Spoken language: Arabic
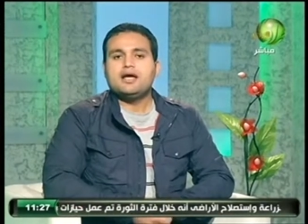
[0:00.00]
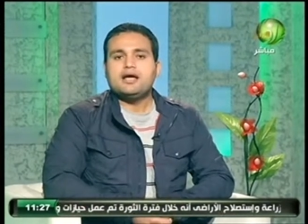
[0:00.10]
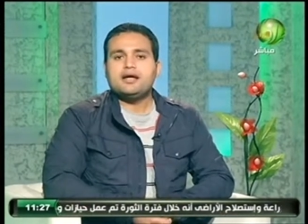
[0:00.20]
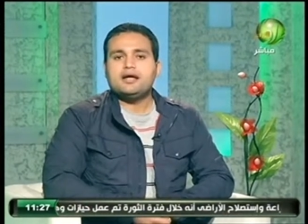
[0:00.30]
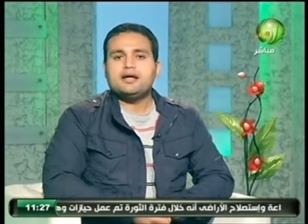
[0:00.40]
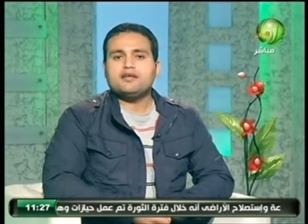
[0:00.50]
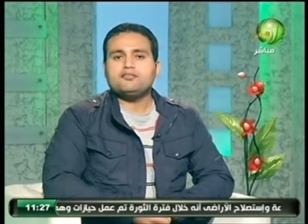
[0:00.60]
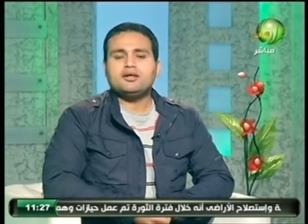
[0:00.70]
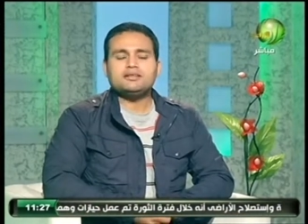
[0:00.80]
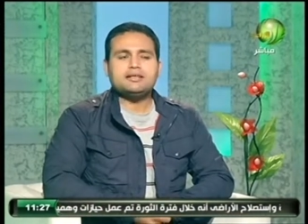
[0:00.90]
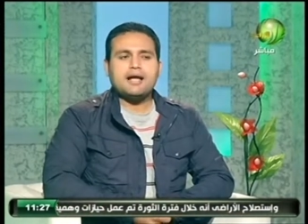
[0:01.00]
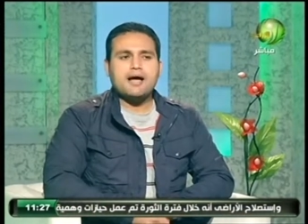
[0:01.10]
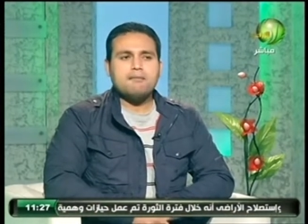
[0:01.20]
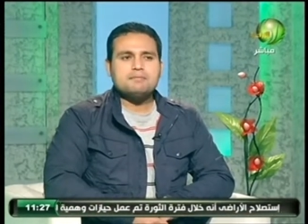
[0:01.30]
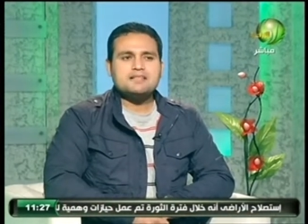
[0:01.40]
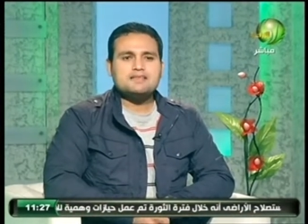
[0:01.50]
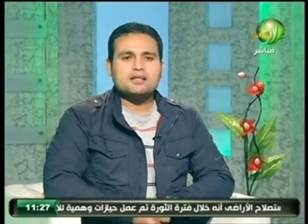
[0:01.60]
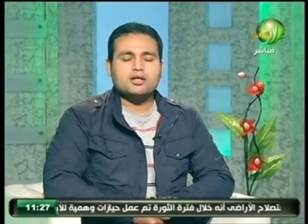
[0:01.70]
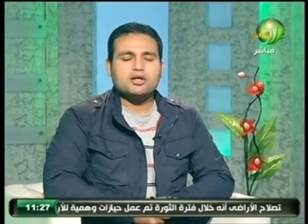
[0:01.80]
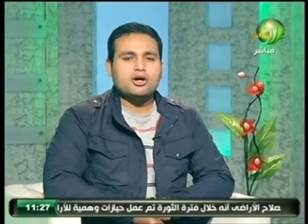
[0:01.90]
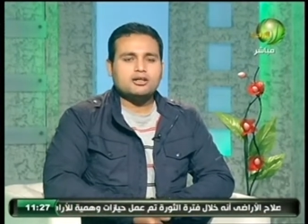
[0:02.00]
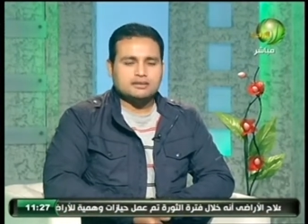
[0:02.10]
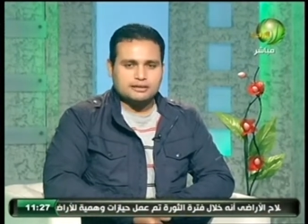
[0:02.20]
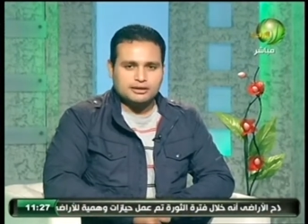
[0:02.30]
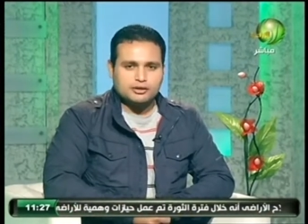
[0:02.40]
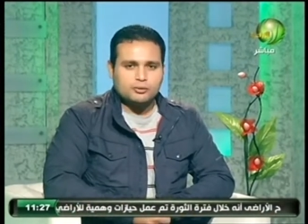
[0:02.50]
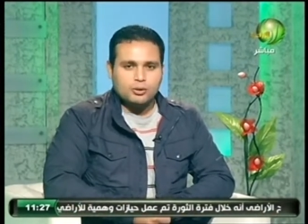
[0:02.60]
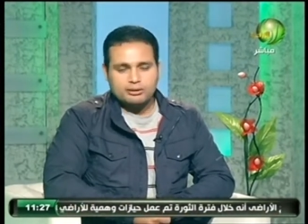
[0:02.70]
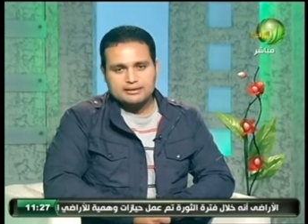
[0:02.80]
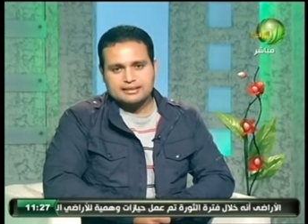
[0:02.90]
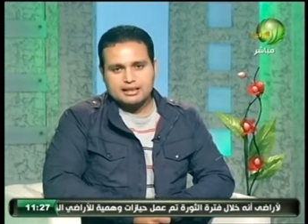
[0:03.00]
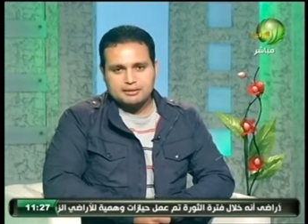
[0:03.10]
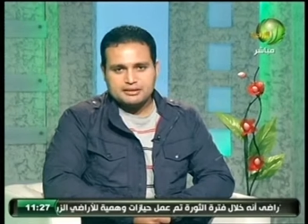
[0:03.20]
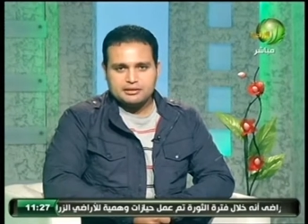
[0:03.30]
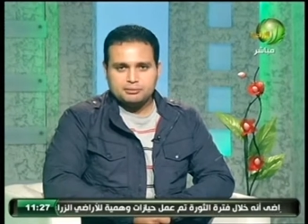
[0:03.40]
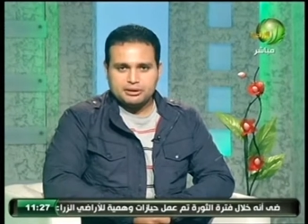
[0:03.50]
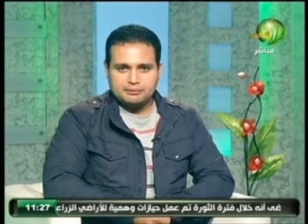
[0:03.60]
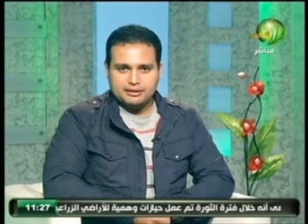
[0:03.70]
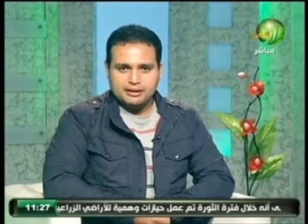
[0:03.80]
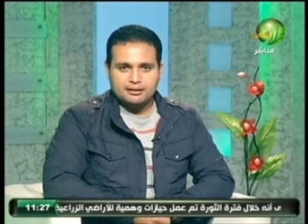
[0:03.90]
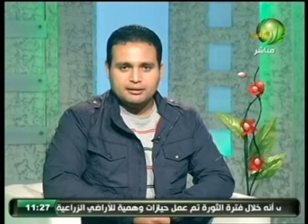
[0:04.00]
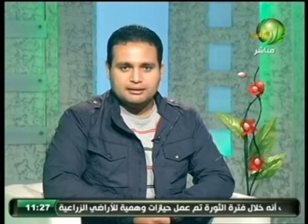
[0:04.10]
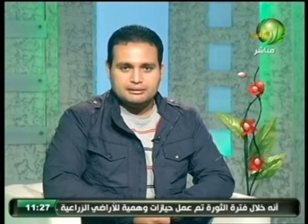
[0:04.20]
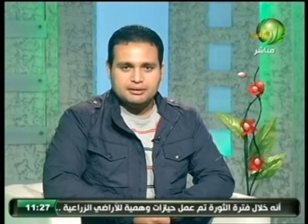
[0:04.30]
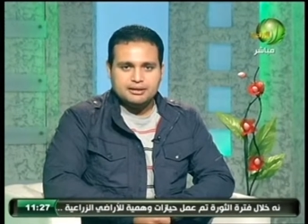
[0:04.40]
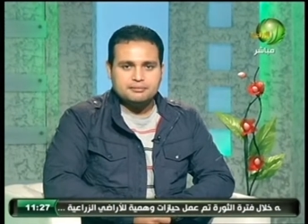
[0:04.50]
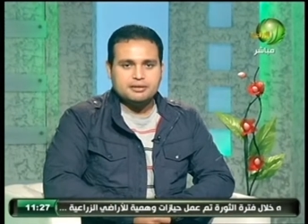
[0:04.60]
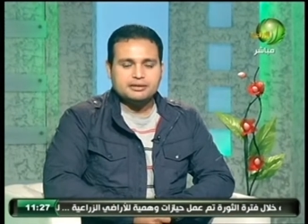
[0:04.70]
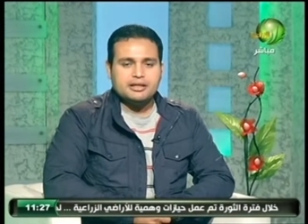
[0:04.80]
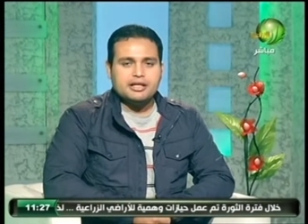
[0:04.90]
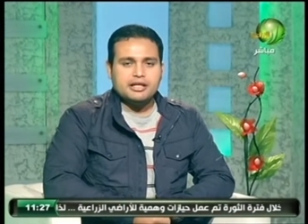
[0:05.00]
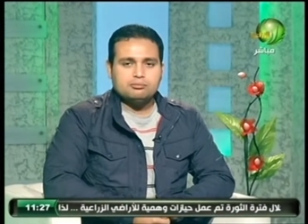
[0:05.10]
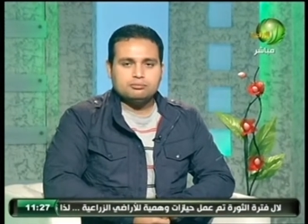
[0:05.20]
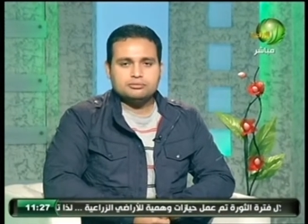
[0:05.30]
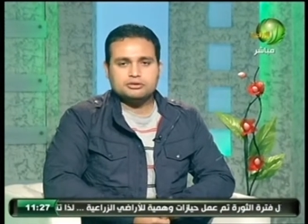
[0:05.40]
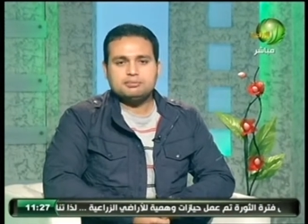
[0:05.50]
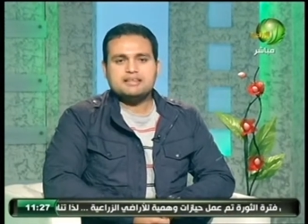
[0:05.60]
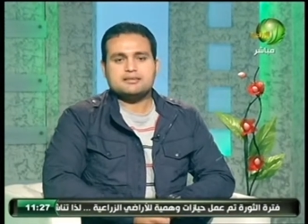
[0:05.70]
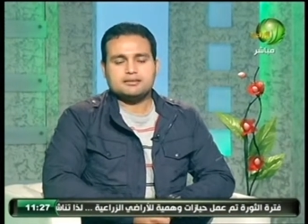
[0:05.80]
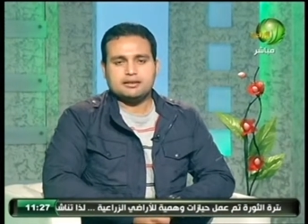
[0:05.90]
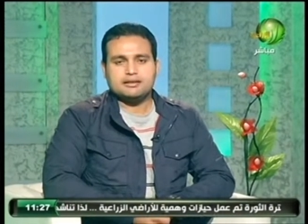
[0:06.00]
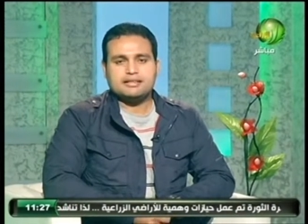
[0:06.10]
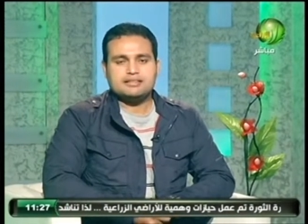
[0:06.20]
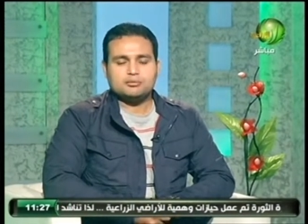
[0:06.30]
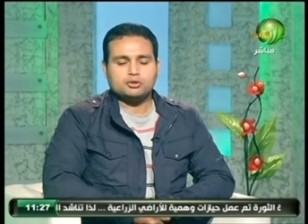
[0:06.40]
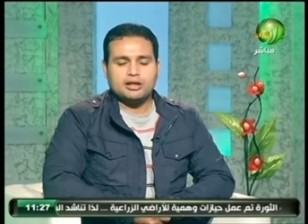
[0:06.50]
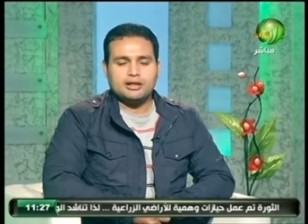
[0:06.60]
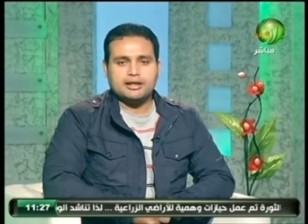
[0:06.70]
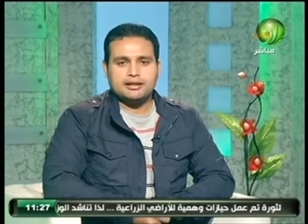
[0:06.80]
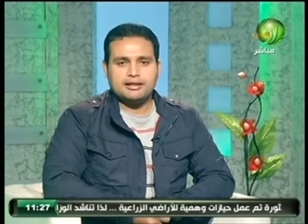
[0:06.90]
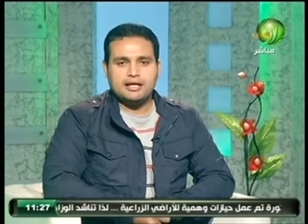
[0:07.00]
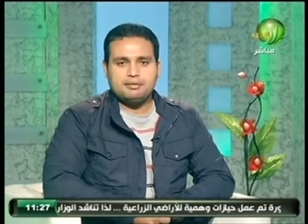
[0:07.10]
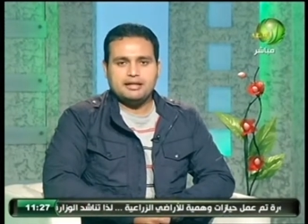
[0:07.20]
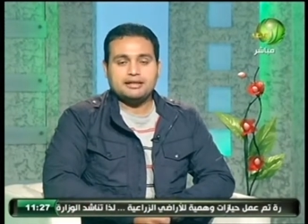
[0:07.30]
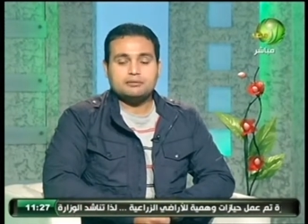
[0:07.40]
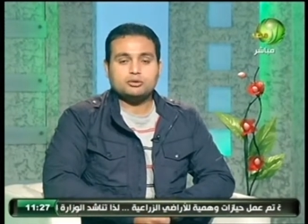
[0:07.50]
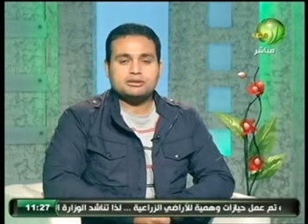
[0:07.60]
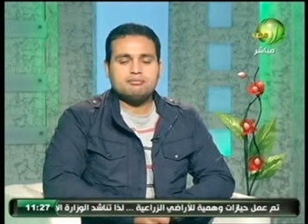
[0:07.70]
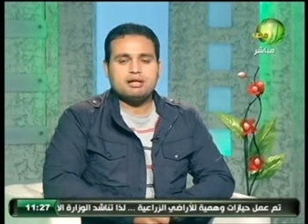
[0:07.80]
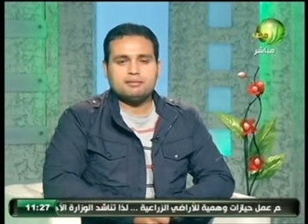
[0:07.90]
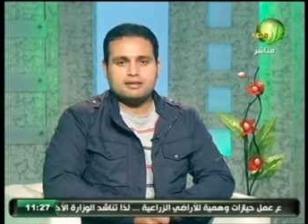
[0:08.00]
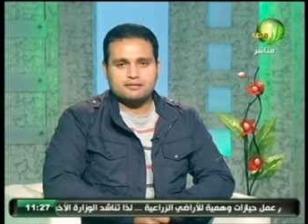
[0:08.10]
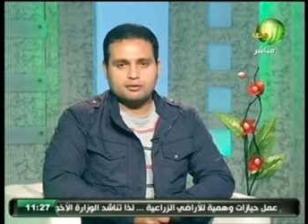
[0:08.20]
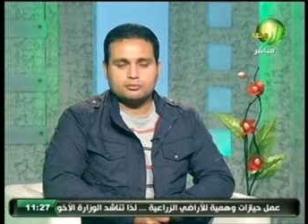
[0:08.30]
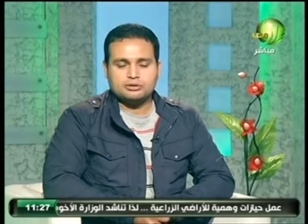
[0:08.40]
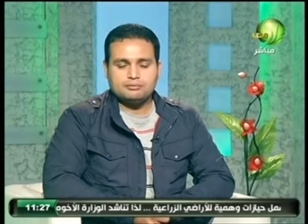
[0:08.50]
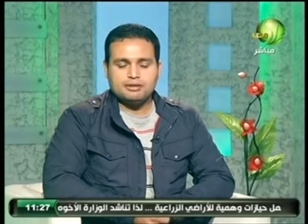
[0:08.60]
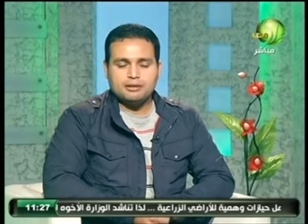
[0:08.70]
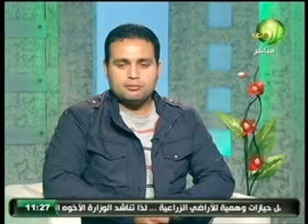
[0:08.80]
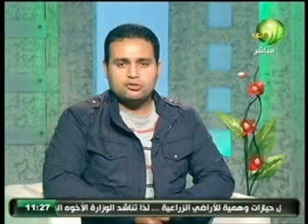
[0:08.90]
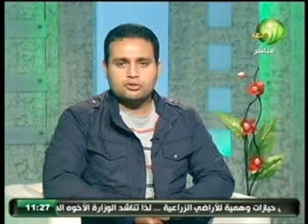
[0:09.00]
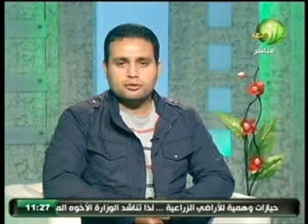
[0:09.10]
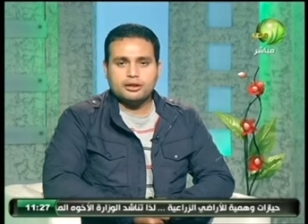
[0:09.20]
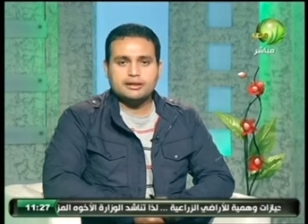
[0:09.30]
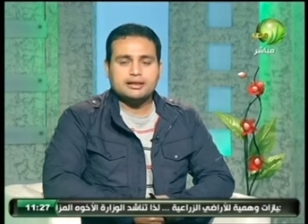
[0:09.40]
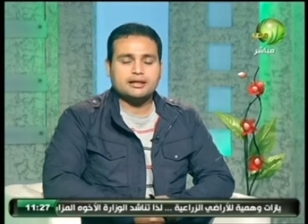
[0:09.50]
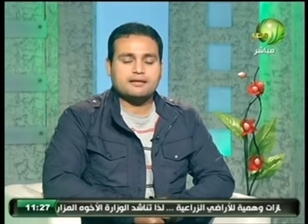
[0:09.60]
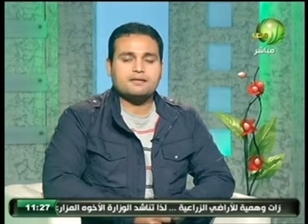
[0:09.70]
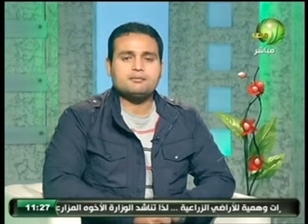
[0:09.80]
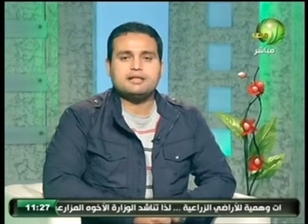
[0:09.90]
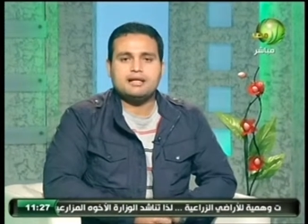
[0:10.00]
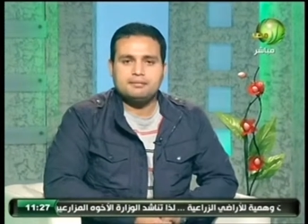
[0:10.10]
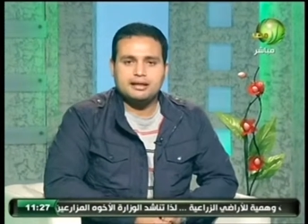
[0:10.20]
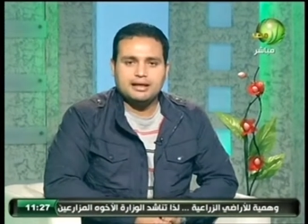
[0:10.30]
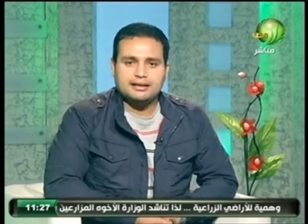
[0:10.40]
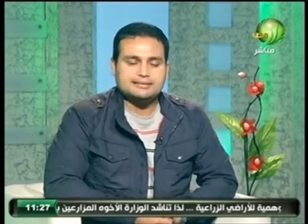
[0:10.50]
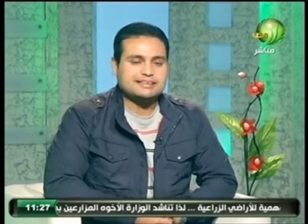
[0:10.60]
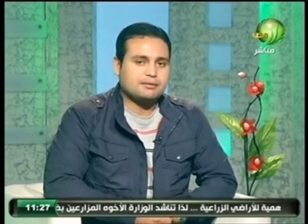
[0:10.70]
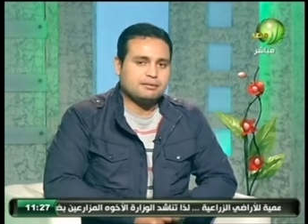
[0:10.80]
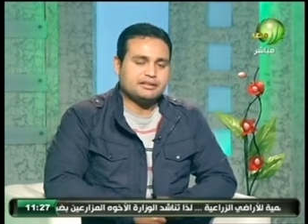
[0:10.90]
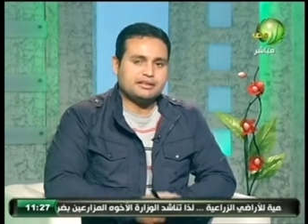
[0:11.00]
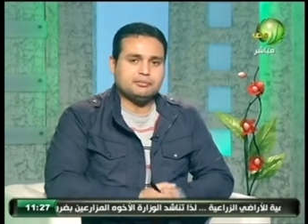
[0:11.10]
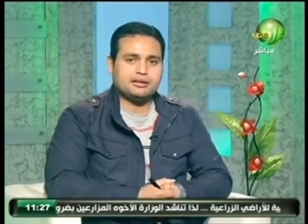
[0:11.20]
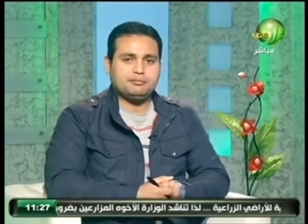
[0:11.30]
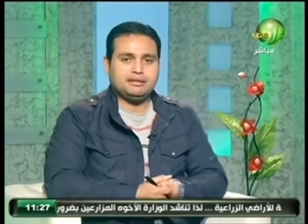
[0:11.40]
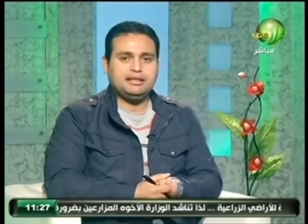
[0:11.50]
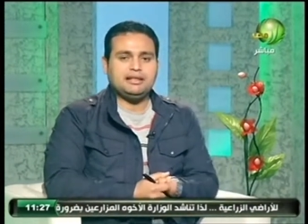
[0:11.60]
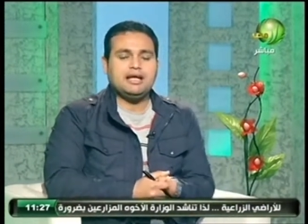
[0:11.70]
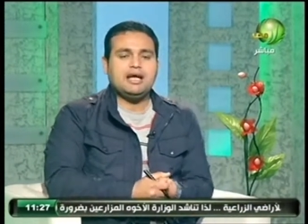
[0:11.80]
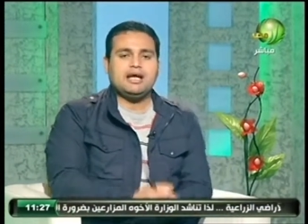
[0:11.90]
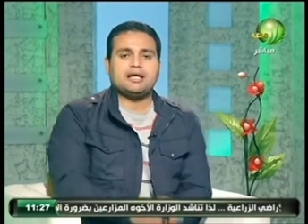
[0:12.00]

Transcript: آه، فاضل اهم استحقاق تاريخي وهو الانتخابات البرلمانيه القادمه اللي يمكن مش بس الناس اللي بتعلق عليها الامال لكن المجتمع باسره والمجتمع المصري بيعلق الكثير من الامال على الانتخابات البرلمانيه